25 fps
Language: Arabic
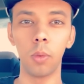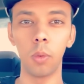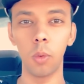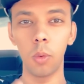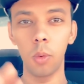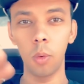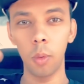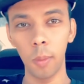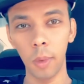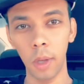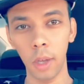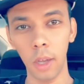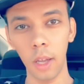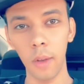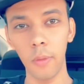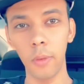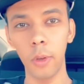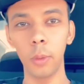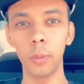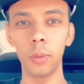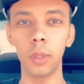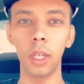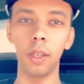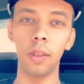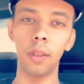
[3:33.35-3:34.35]
ومن
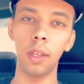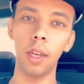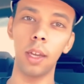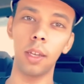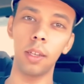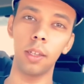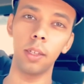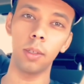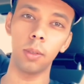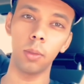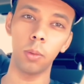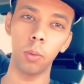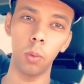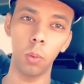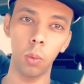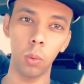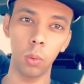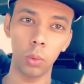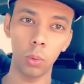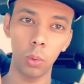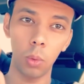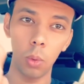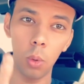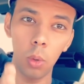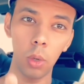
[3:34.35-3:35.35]
خلفهم شيء ثاني
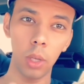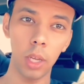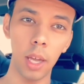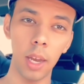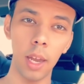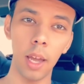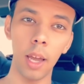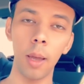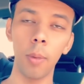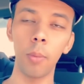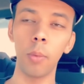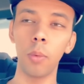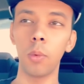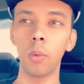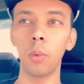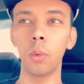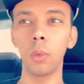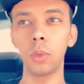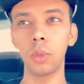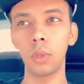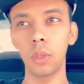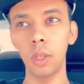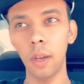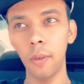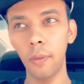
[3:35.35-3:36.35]
وتقول كلام
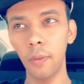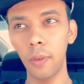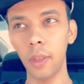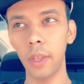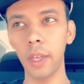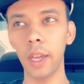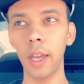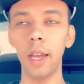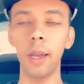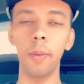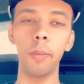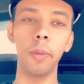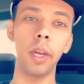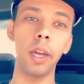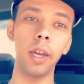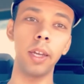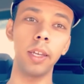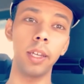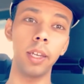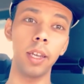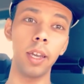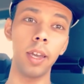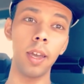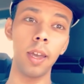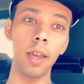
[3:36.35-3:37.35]
وتنفذ كلام
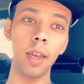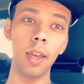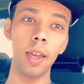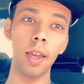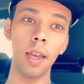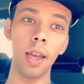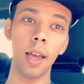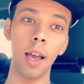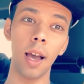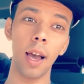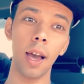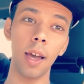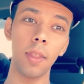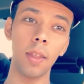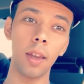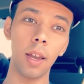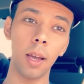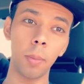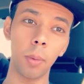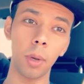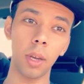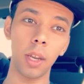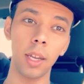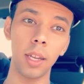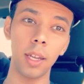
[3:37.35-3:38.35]
ثاني هذا
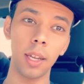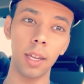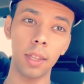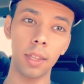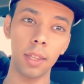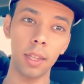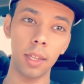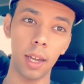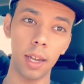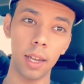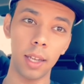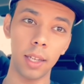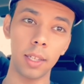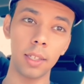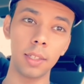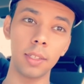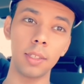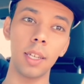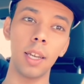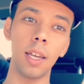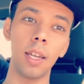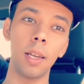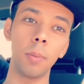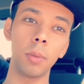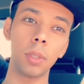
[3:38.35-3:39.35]
الامر راح ياثر عليك انت
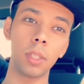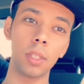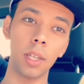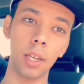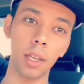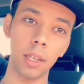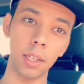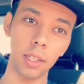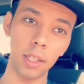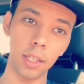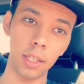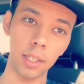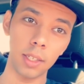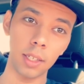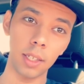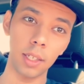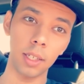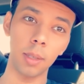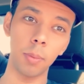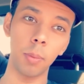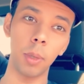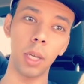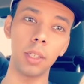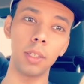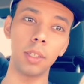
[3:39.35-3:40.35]
على
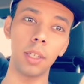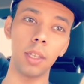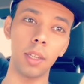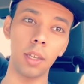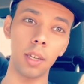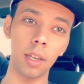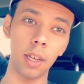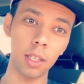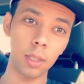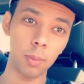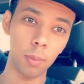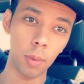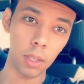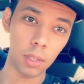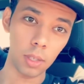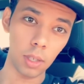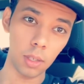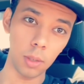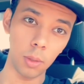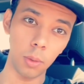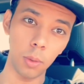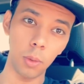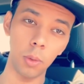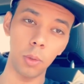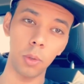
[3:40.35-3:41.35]
مصداقيتك بعد كذا الناس ما
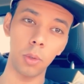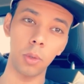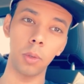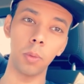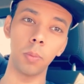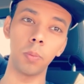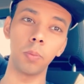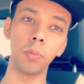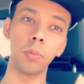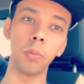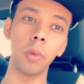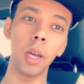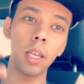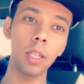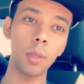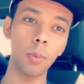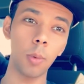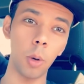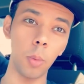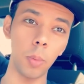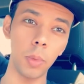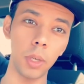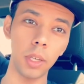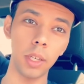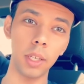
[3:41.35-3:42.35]
يصدقوك ما
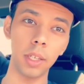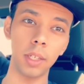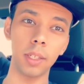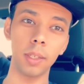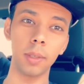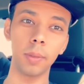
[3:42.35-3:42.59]
يسمعوا منك